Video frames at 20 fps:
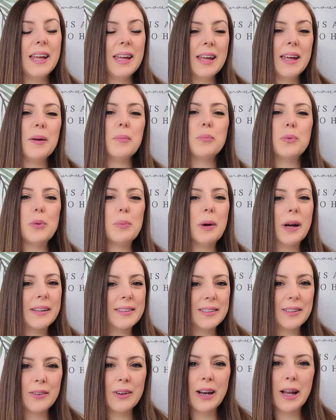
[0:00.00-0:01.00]
et plus
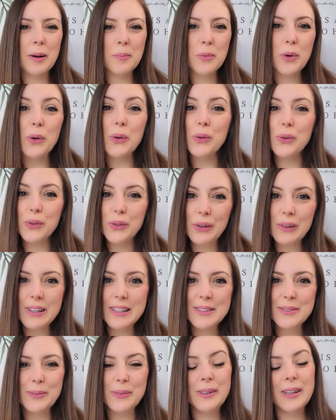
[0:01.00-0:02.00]
particulièrement dans
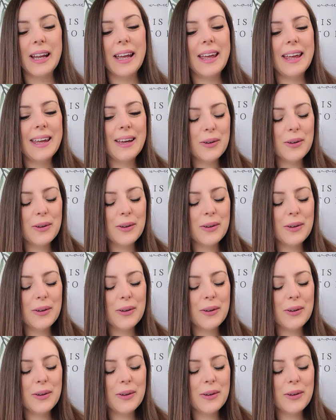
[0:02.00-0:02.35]
les ongles